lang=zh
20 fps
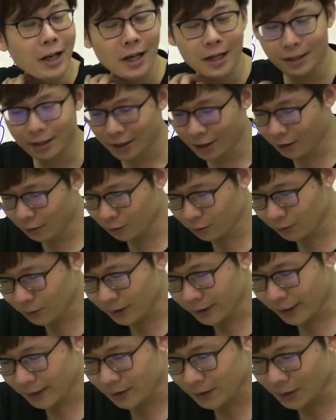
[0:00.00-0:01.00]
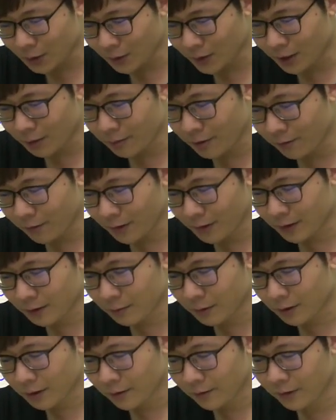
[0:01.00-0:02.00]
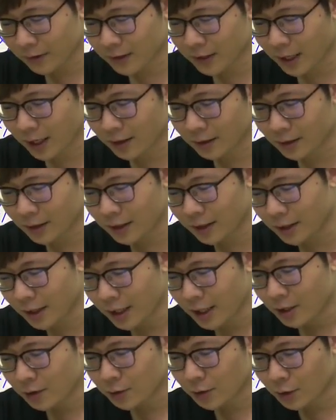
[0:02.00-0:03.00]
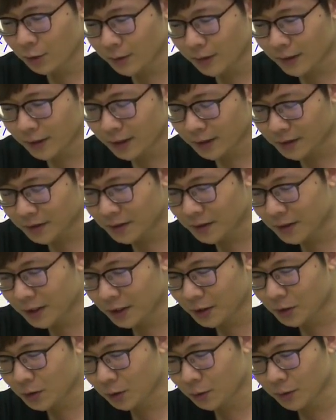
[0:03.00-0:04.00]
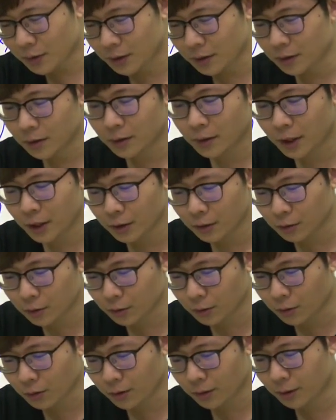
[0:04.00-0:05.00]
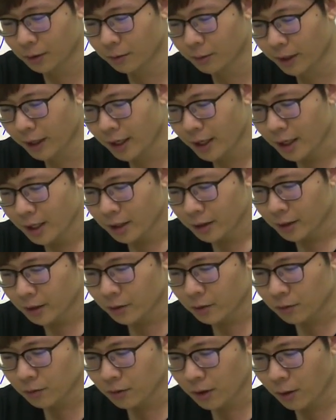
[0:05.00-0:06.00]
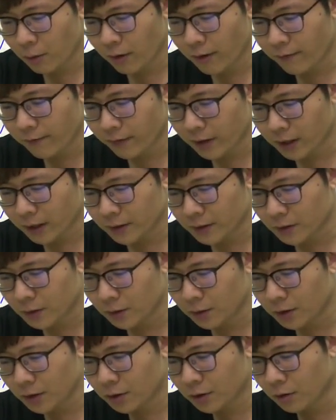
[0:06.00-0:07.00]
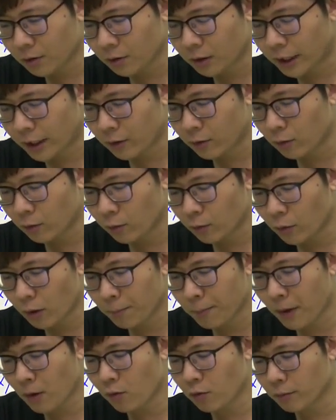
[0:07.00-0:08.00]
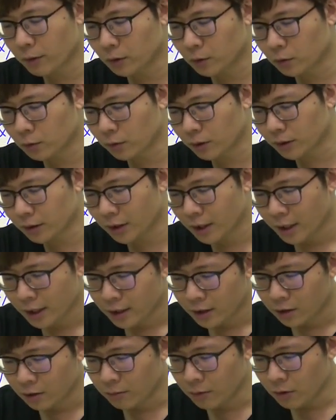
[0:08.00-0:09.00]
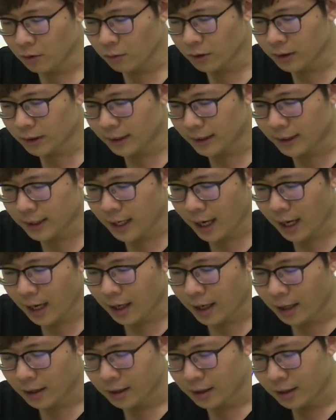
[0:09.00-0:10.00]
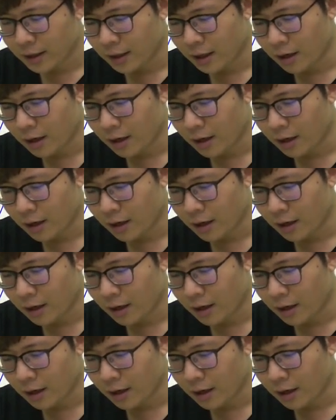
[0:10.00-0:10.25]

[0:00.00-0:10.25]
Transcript: 啊，你要注意看 s o 前面放什么，放长体，所以由此可知这个 s o 是听说，对不对？听说啊，晚饭啊是 u n i k o 给我帮我们做呢，有没有问题呀？